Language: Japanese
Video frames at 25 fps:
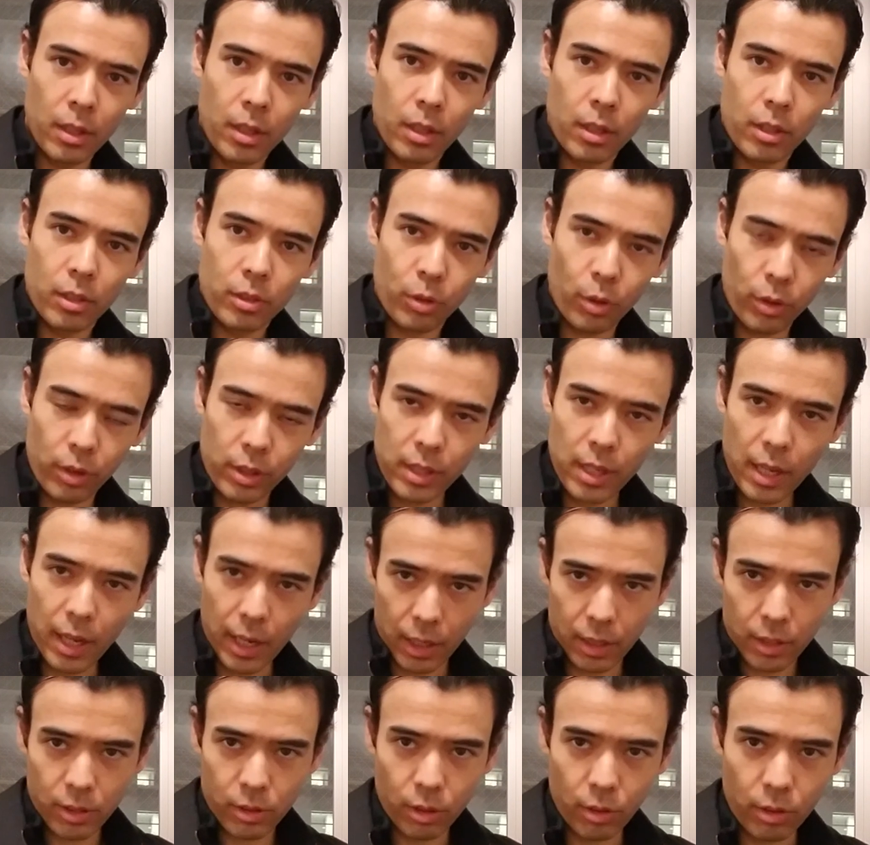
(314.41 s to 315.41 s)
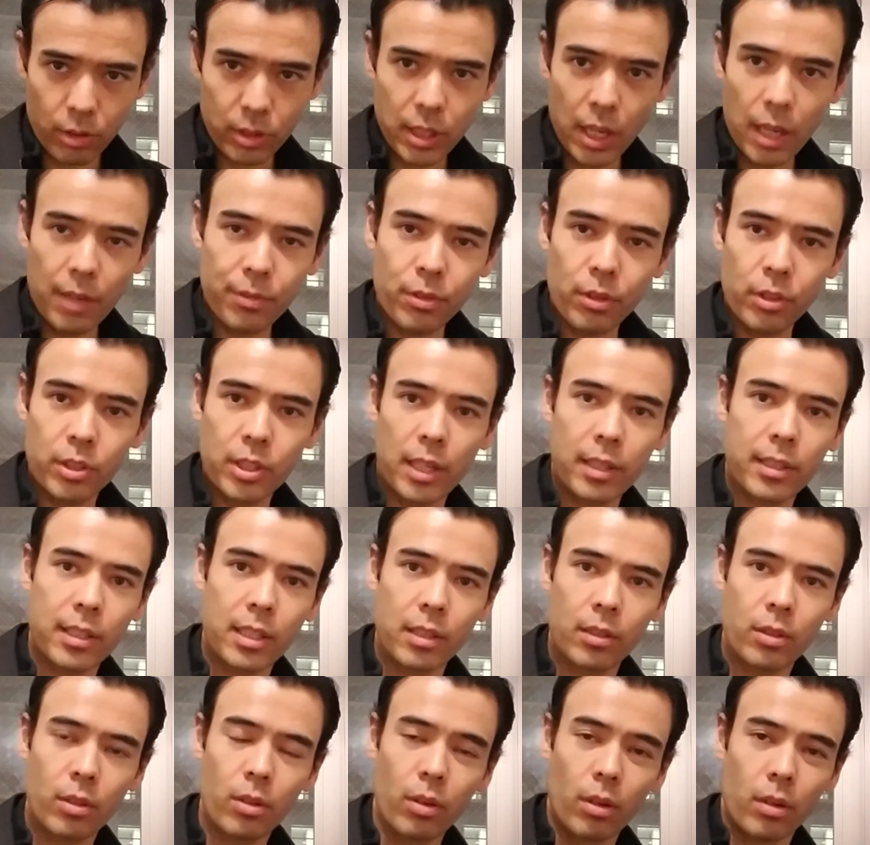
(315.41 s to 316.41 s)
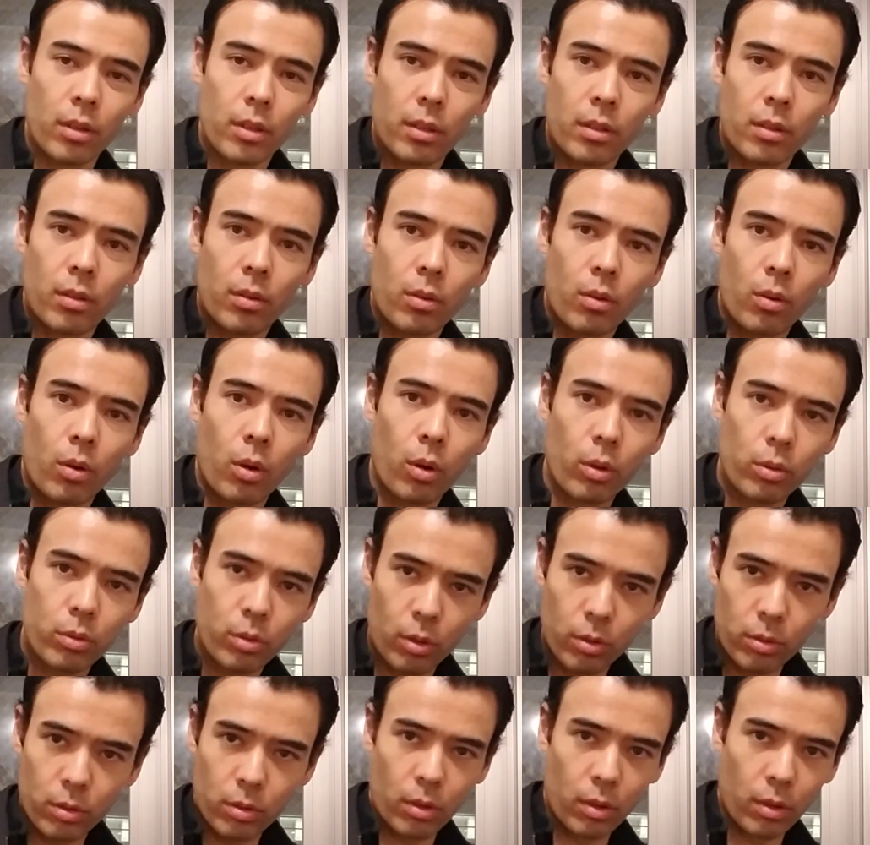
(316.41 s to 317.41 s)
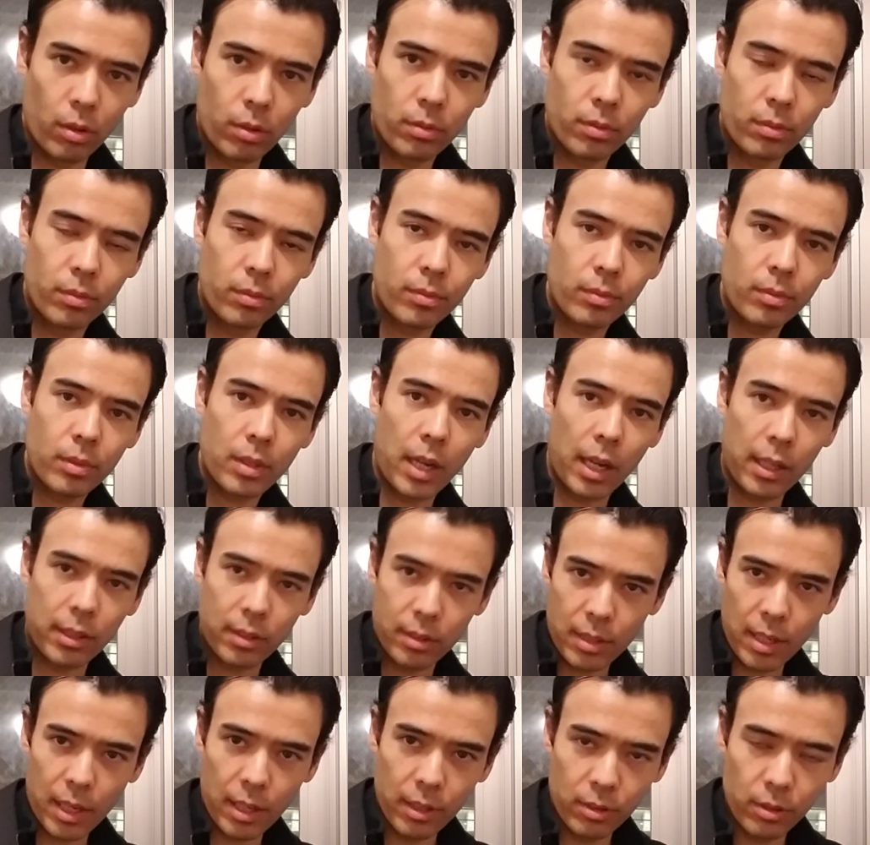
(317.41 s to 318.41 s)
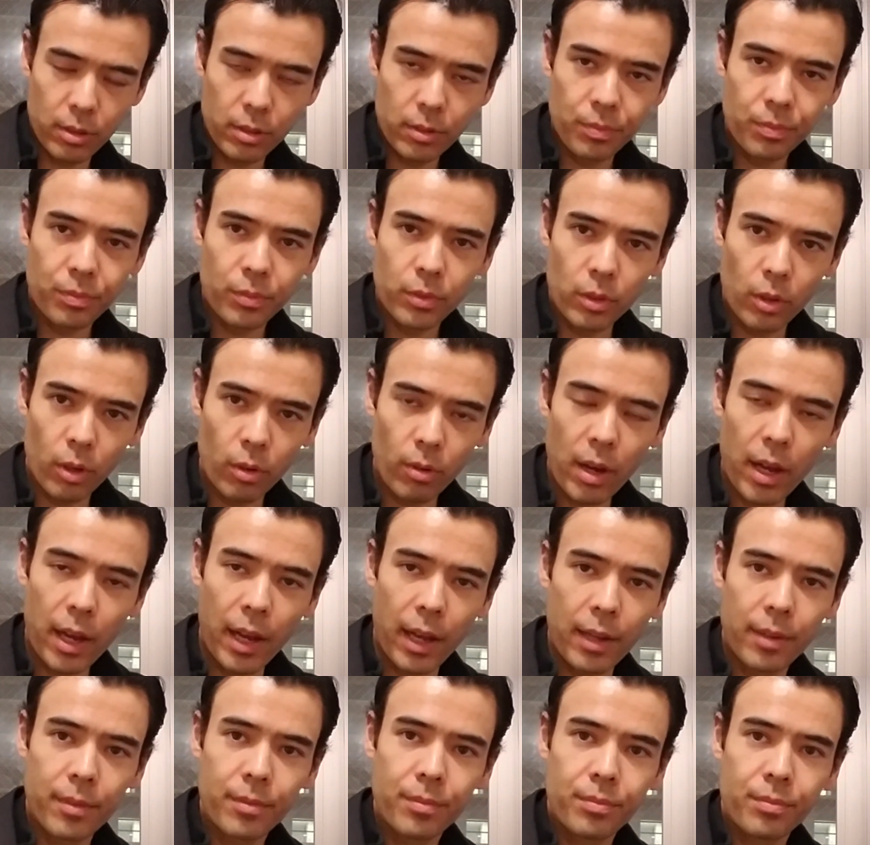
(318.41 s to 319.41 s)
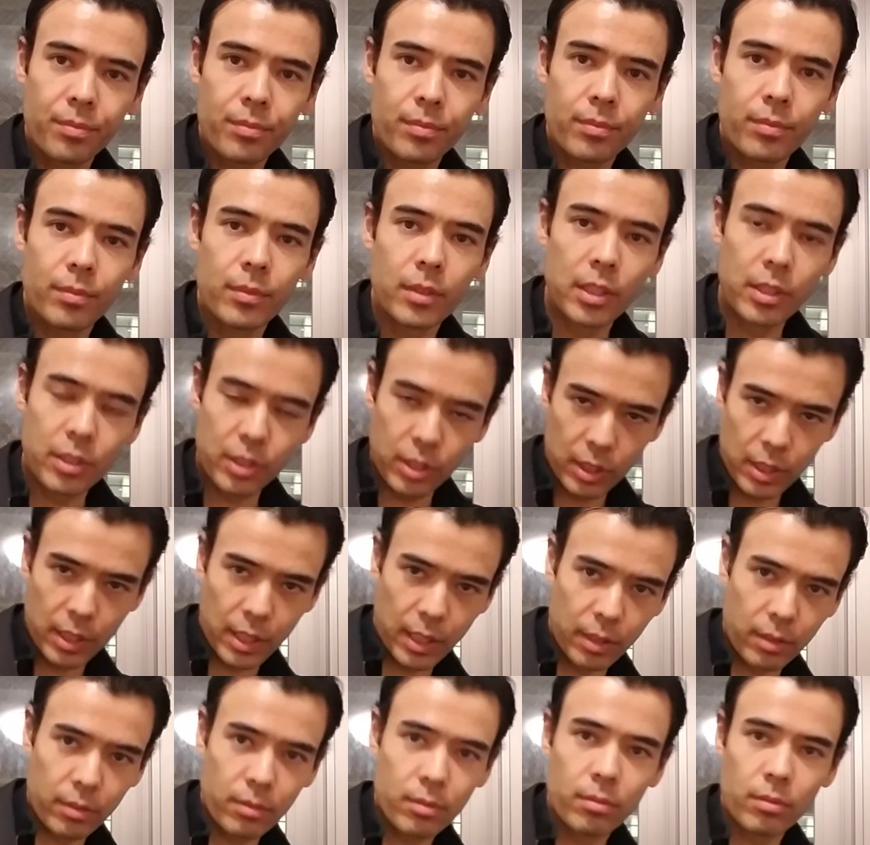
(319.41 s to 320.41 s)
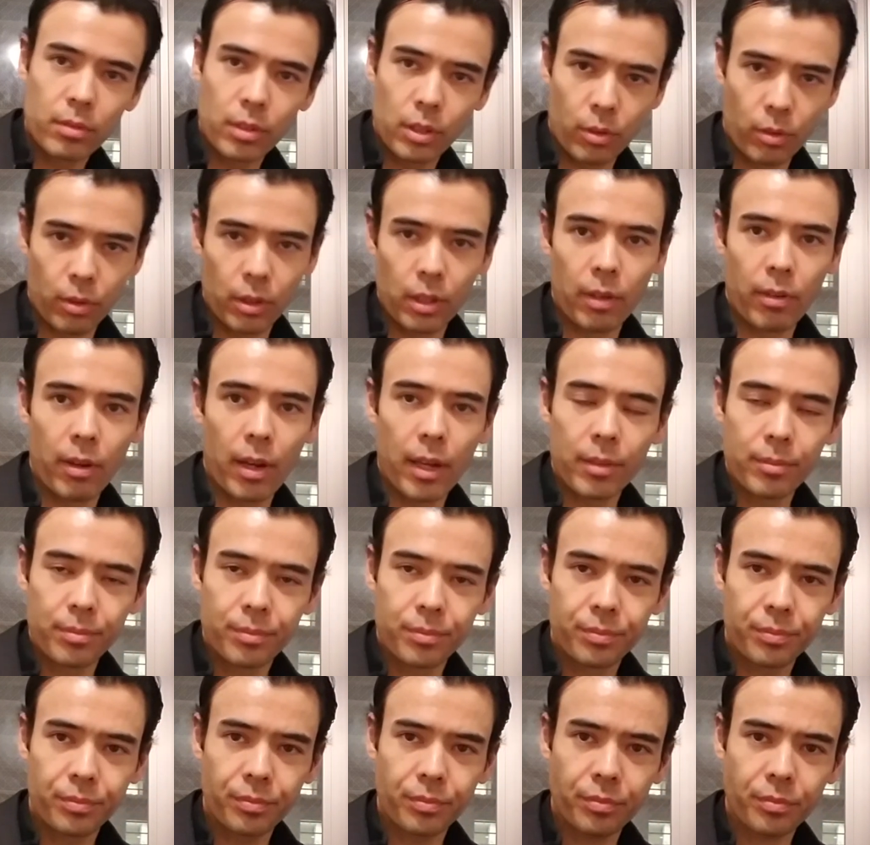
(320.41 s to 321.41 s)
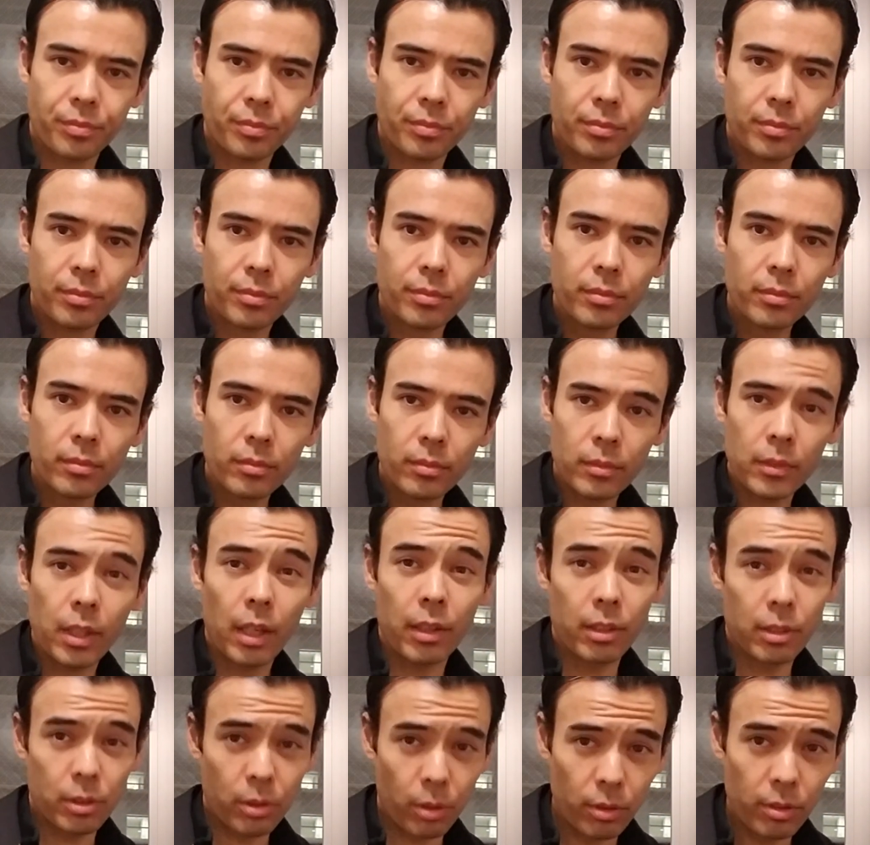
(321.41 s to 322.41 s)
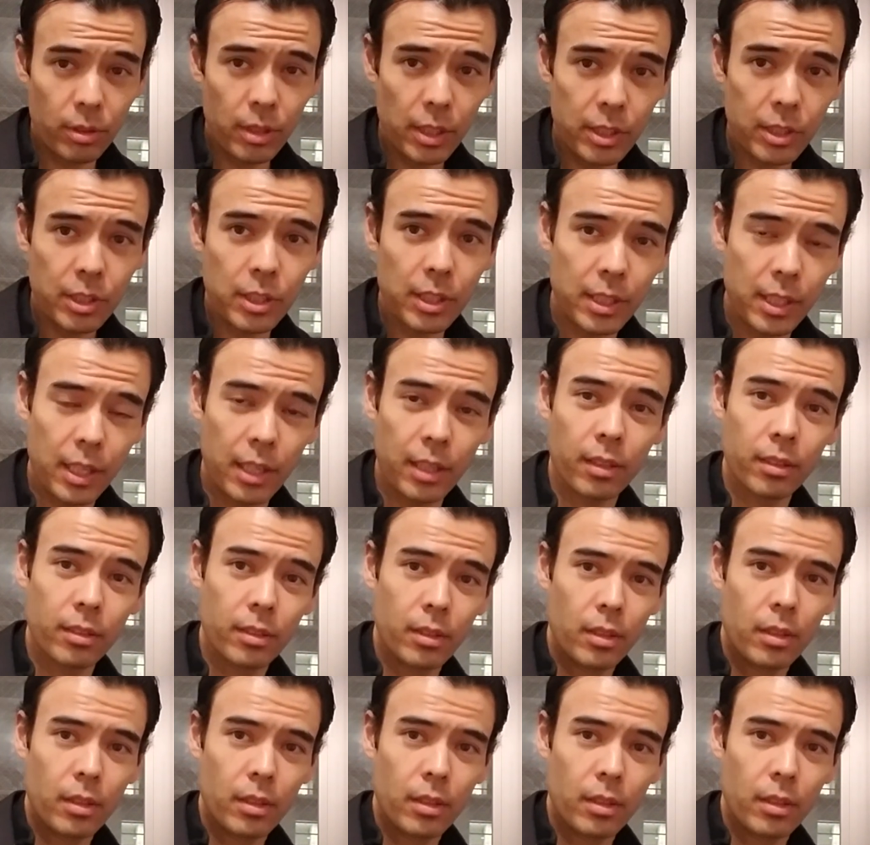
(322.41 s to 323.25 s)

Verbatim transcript: それでその政府の借金をほとんど買っているのは日銀、日本では。なのでその日銀